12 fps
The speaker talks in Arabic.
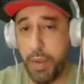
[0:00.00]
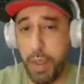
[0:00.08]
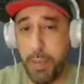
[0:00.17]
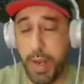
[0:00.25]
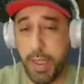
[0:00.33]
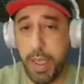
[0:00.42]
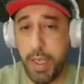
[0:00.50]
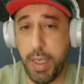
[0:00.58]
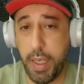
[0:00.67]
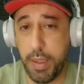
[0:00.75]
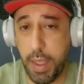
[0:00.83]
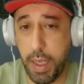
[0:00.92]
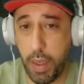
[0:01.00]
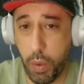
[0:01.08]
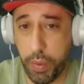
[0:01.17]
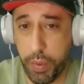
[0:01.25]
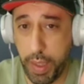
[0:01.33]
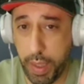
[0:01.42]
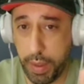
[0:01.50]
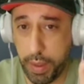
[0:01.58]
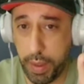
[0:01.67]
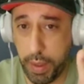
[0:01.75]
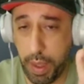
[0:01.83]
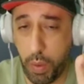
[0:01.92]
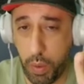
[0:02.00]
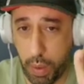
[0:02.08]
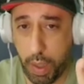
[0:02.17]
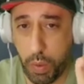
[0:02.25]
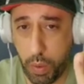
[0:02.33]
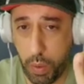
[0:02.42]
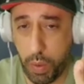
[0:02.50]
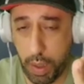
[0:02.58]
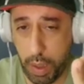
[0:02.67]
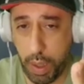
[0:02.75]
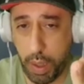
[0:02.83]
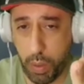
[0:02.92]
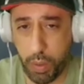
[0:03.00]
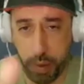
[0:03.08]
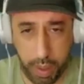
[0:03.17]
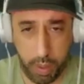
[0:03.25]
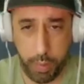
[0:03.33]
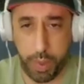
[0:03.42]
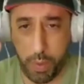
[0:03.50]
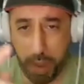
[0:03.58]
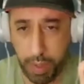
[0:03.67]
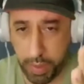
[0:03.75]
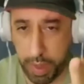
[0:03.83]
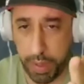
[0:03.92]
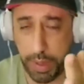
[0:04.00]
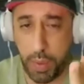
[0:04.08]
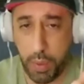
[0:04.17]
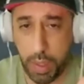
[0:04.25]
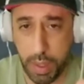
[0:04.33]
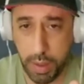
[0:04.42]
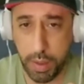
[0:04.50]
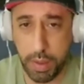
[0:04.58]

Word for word: في بعدين جاء اخوه الثالث اخو اخو اخو اخو من اخوان الثالث صح ولا لا؟